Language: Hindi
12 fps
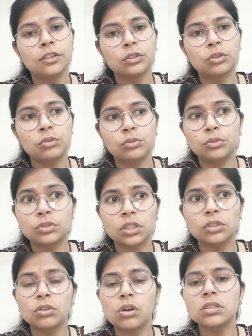तो उसके
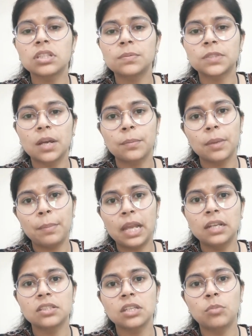तो कॉन्सेप्ट आपके
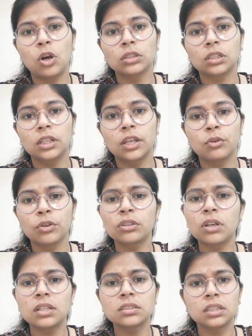पहले से ही बहुत क्लियर होंगे तो
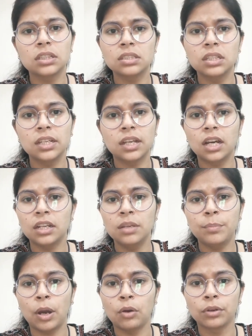आंसर ईजिली कर ही
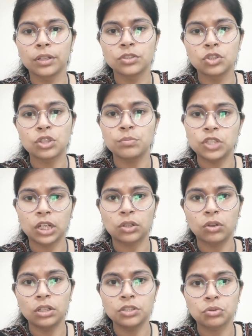पाओगे जो सब्जेक्ट
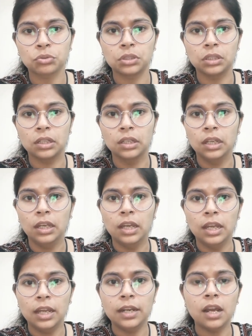नॉलेज होती है
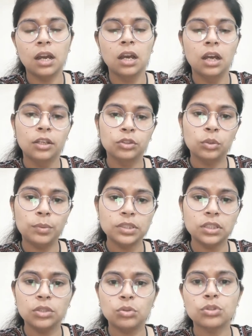है ना तो बस
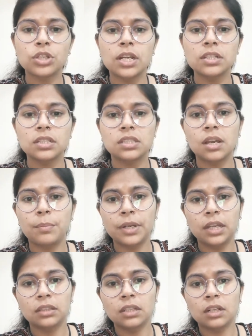ये दो चार चीज़ें अपने
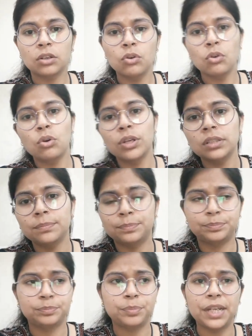अंदर रखो कोई
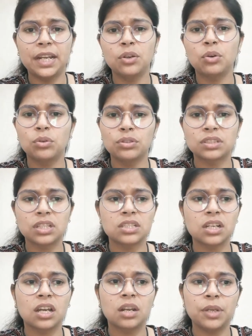पेड कोर्स के
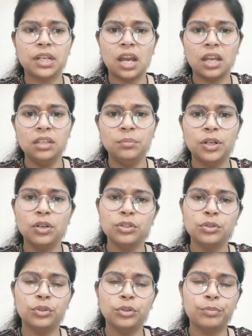चक्कर में ना ही पढ़ो
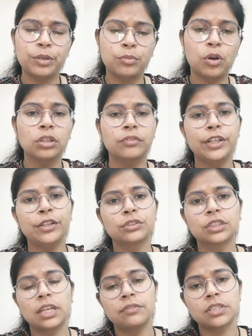यूट्यूब पर बहुत वीडियोस
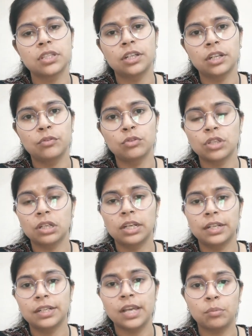के वी इंटरव्यू से
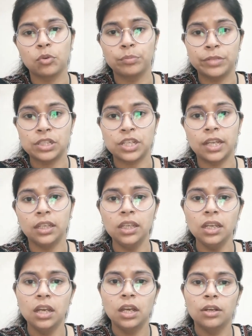रिलेटेड आपको मिल जाएंगी
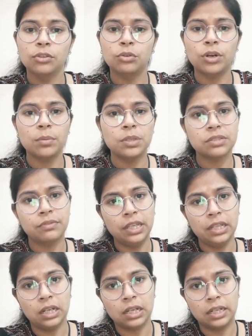थोड़ा बस वही
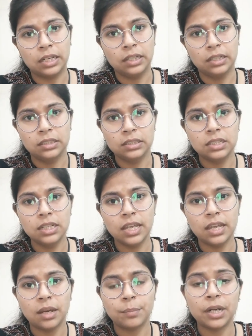रखना है ठीक
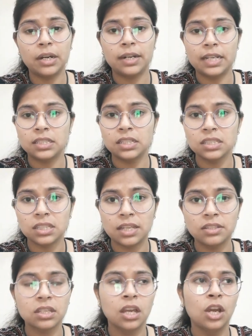है अपना ड्रेसिंग
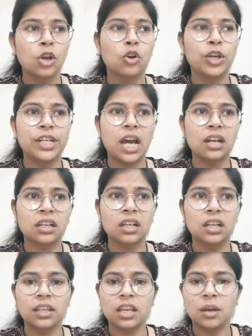सेंस कोई डार्क
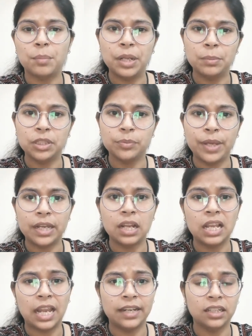कलर के कपड़े मत पहनना
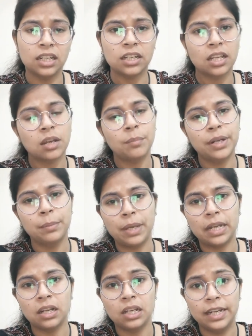लाइट कलर के कपड़े
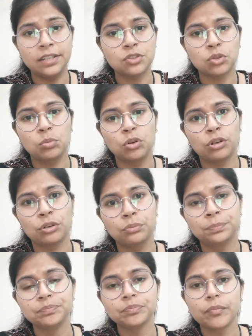पहनना लेडीज़ को बोल रही
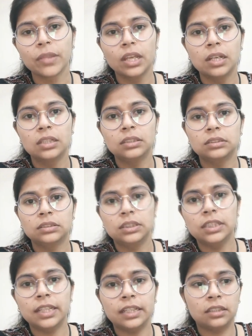हूँ
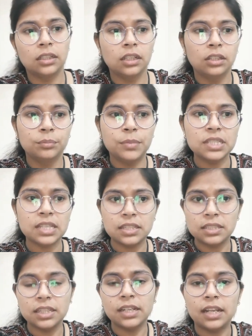ठीक है बस
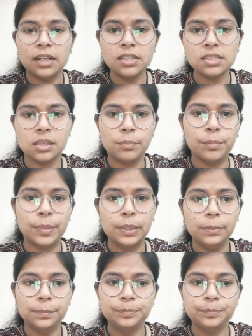ऐसे ही रहना सिंपल